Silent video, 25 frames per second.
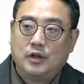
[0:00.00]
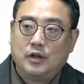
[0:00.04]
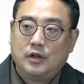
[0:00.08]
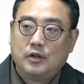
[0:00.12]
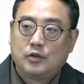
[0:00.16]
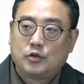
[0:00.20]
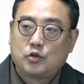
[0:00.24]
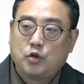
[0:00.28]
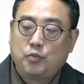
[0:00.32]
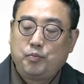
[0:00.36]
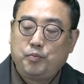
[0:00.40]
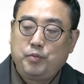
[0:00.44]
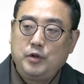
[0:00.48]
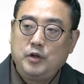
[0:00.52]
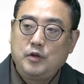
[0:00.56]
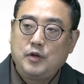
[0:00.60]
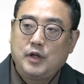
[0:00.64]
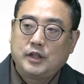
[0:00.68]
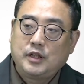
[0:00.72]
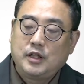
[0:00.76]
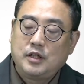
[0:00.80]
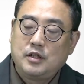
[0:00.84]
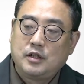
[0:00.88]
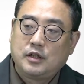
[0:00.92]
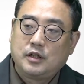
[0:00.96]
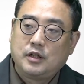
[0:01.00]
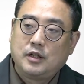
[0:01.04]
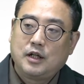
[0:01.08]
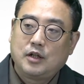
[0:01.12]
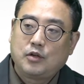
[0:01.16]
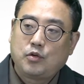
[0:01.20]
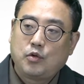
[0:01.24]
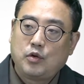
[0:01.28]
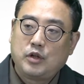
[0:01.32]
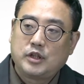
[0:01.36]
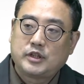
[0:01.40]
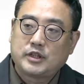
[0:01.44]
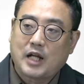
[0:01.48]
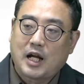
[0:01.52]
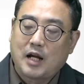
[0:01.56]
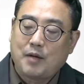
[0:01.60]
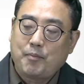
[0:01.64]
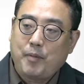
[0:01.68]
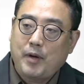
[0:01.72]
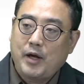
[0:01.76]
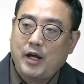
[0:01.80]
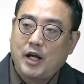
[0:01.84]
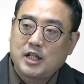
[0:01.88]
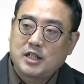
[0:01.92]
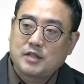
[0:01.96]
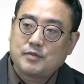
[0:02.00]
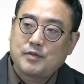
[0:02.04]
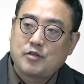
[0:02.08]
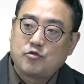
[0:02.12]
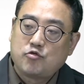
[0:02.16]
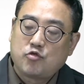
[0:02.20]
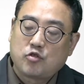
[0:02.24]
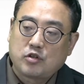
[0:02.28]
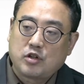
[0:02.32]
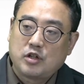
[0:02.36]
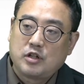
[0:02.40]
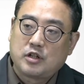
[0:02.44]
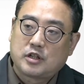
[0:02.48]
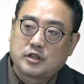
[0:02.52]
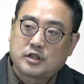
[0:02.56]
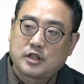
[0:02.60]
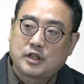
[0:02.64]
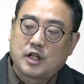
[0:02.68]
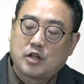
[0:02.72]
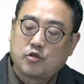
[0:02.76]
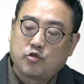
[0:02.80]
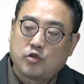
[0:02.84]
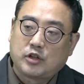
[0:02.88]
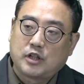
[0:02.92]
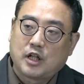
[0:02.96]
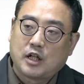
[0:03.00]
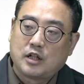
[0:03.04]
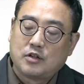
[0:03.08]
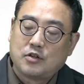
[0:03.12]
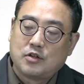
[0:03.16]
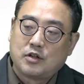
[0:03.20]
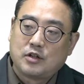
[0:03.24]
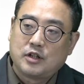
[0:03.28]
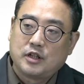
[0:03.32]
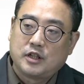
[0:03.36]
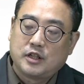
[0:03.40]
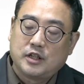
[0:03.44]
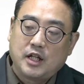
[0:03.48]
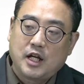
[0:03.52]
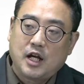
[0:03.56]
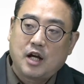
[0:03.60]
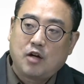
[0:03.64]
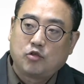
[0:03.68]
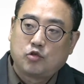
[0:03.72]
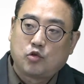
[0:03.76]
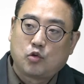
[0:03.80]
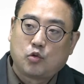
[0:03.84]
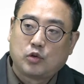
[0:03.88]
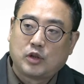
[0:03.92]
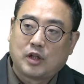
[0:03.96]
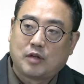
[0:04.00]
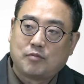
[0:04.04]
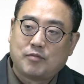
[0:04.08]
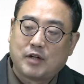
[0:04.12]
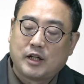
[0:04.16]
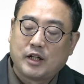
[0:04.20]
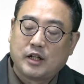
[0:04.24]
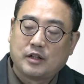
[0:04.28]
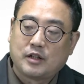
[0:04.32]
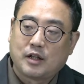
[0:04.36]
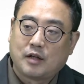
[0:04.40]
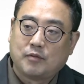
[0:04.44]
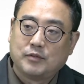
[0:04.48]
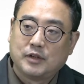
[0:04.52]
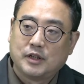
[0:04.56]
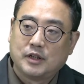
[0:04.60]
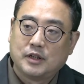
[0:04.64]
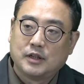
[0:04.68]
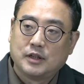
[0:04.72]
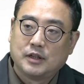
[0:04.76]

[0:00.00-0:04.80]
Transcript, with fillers: 촛불과 태극기가 손을 잡아야지만 윤석열이 끝장낼 수 있다는 거를 이해하고 들어온단 말이에요, 사람들은.